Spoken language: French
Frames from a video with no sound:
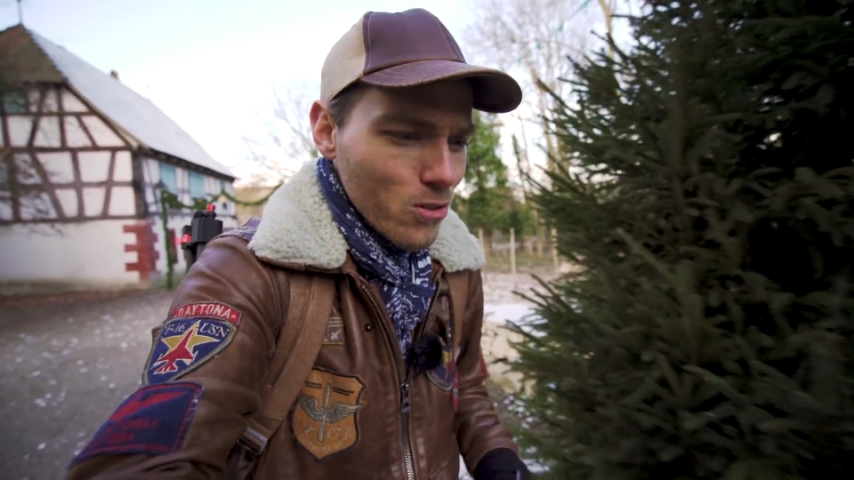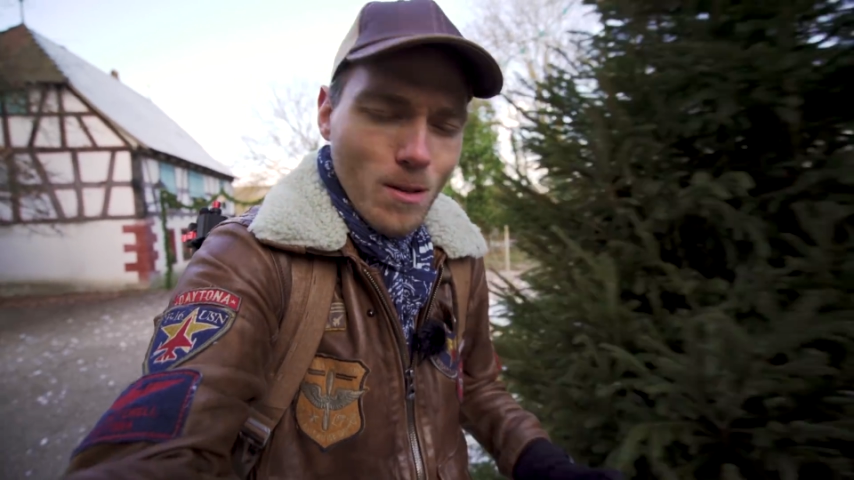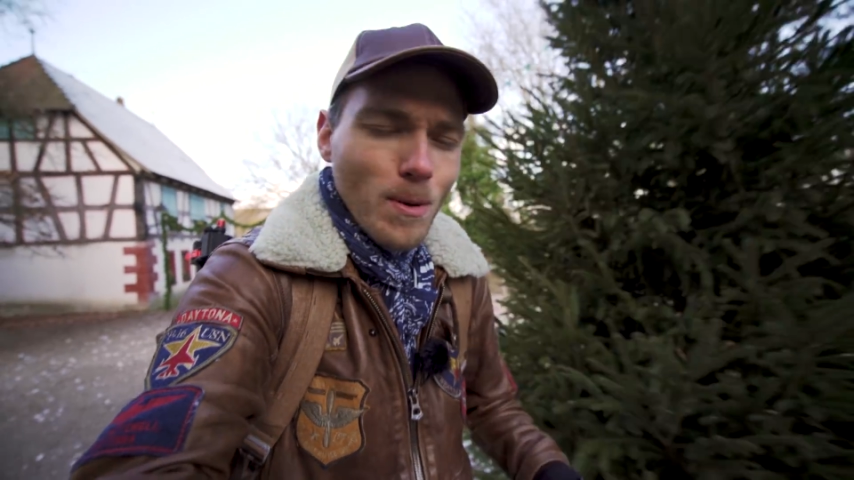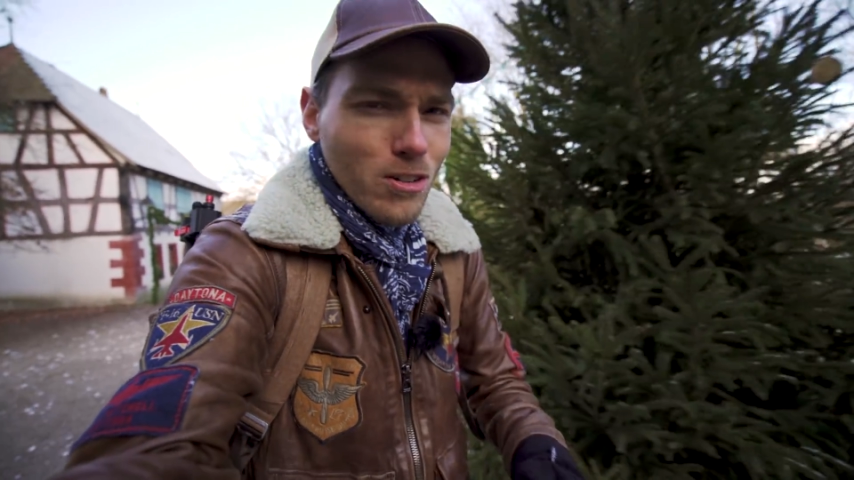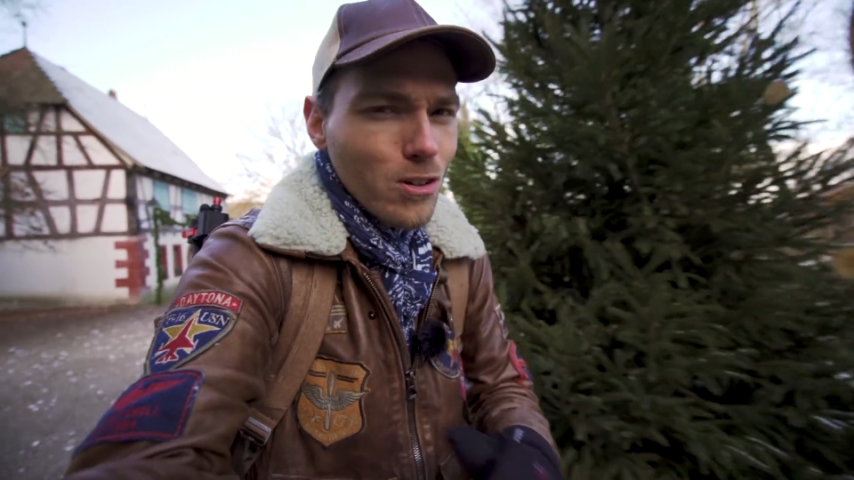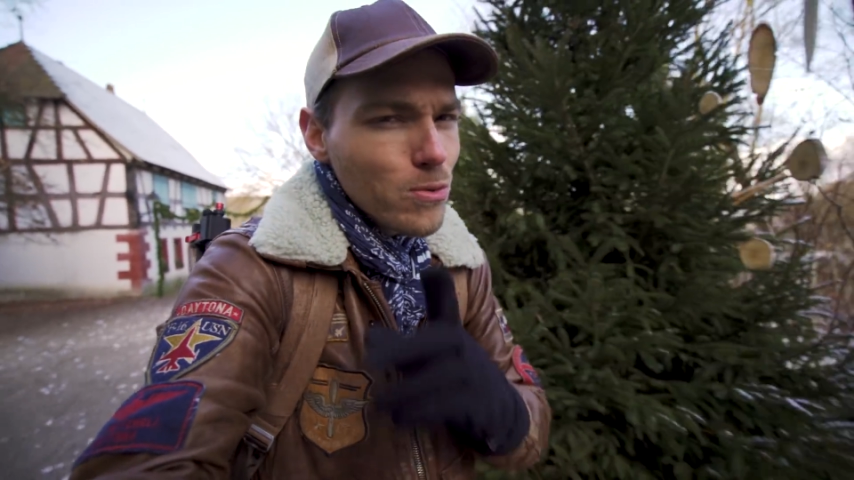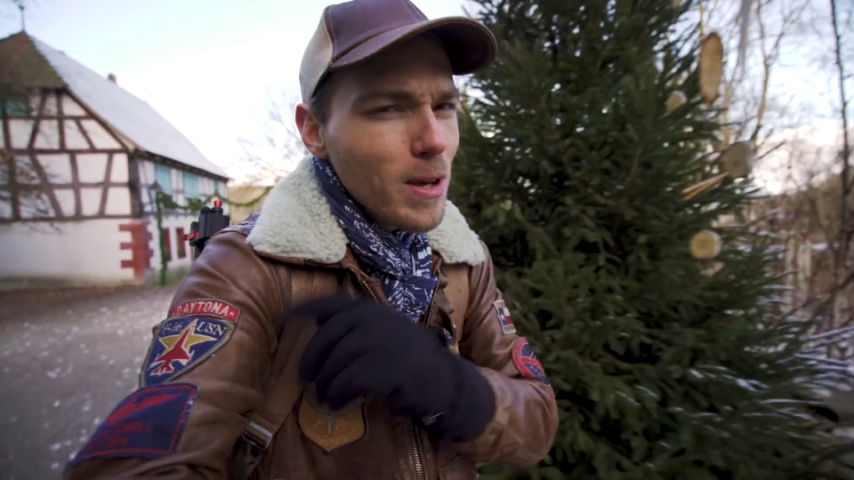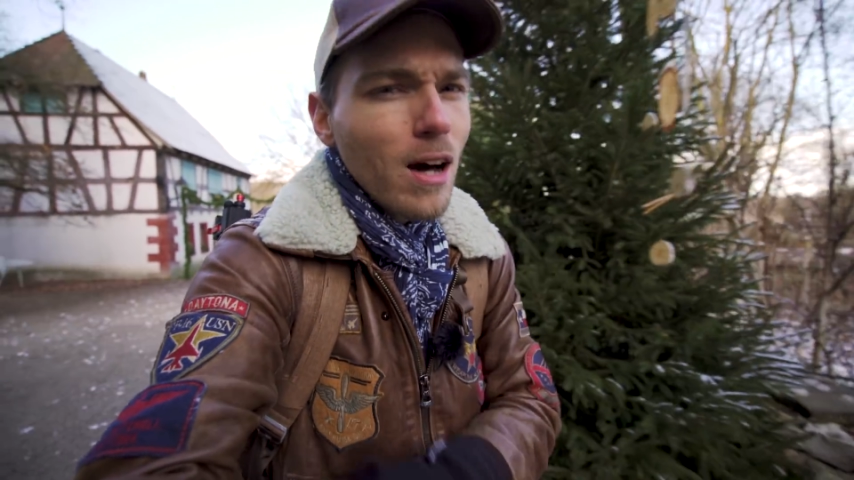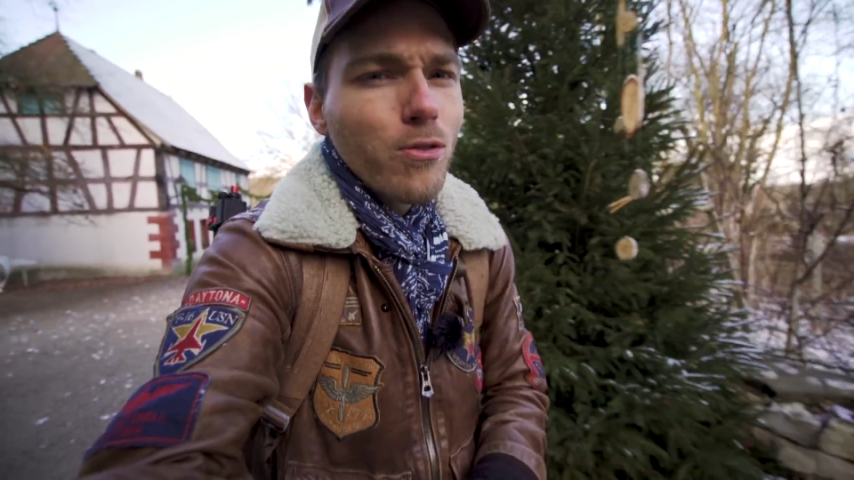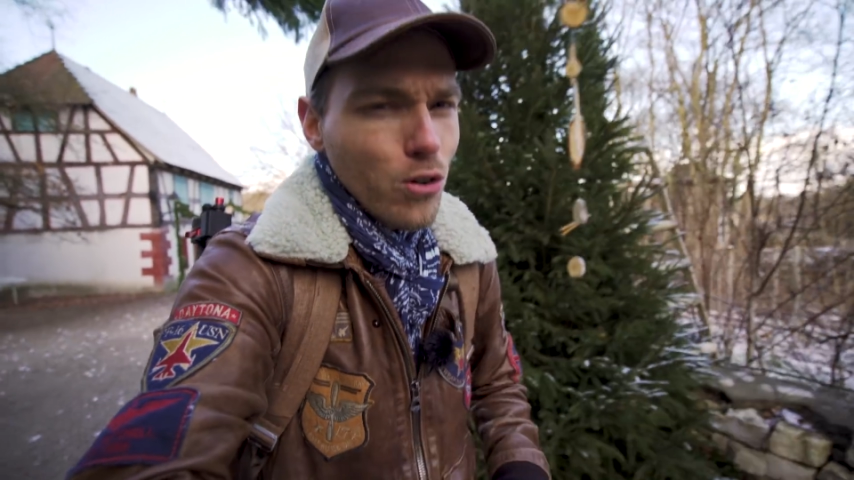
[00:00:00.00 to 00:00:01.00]
je sais pas chez vous
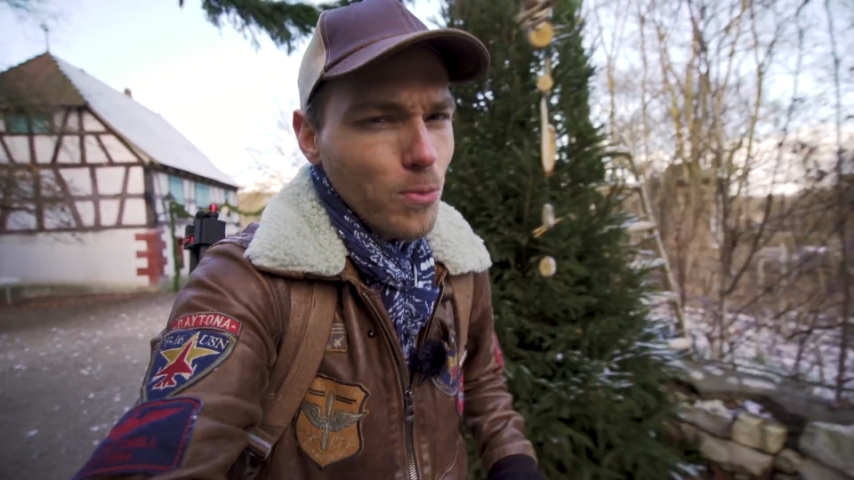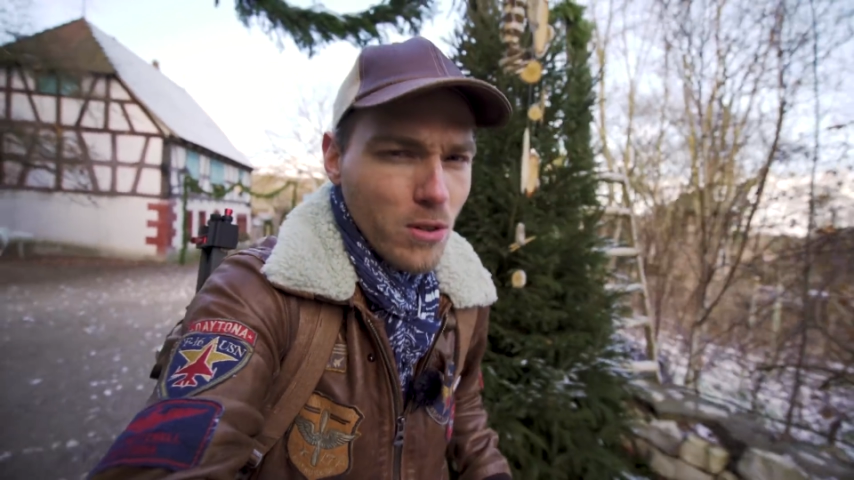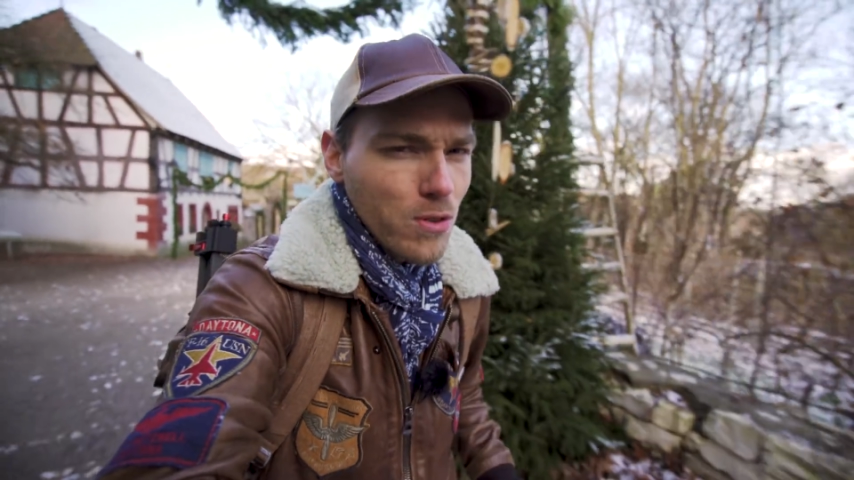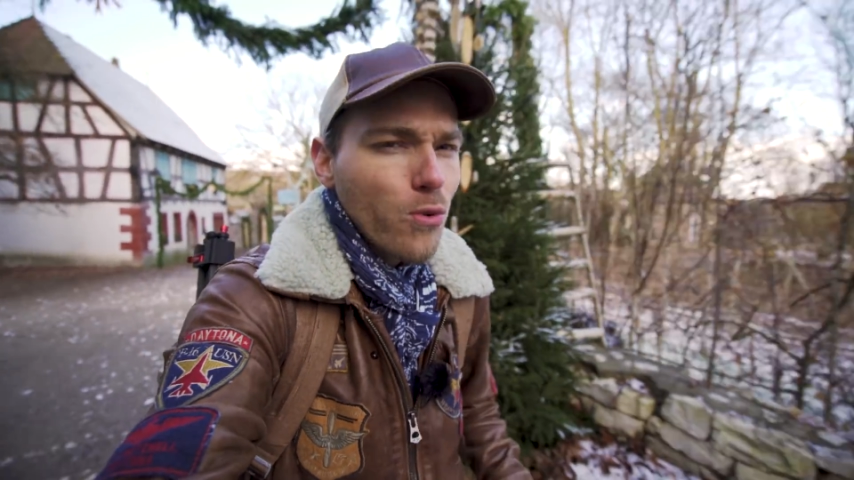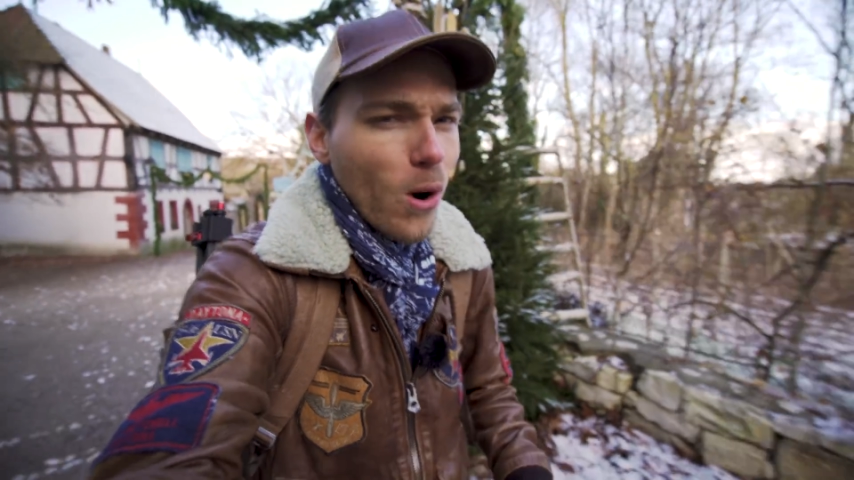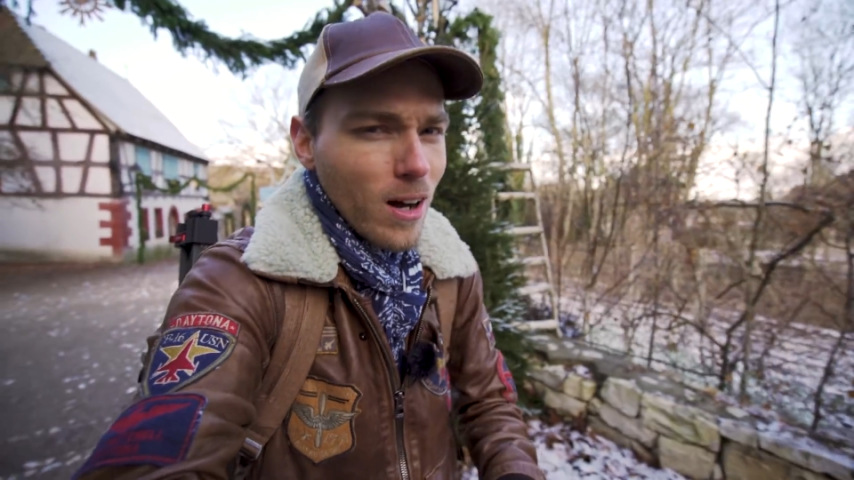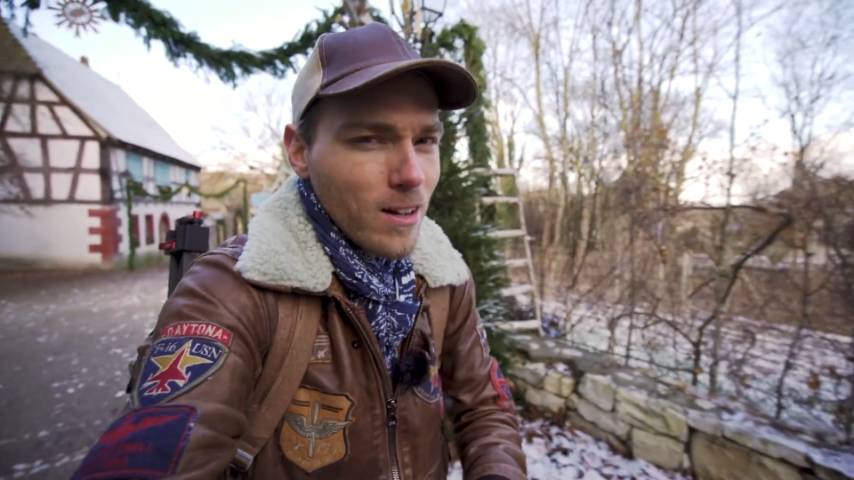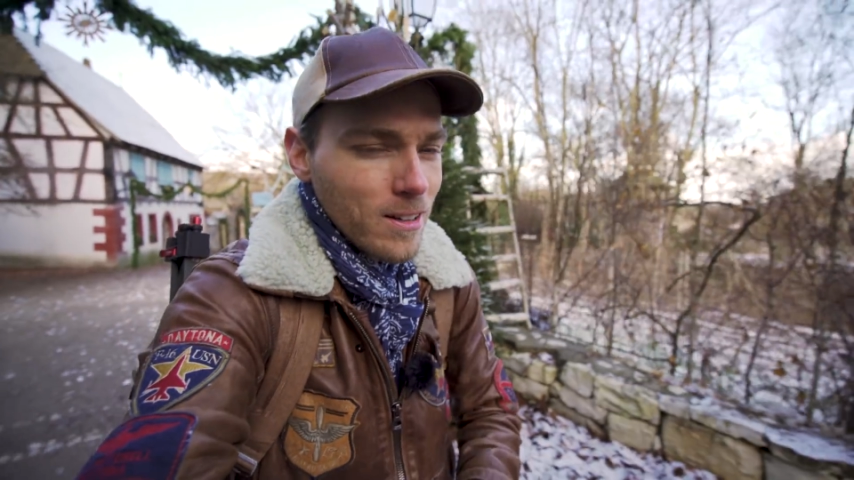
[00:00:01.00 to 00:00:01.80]
mais là franchement il fait froid.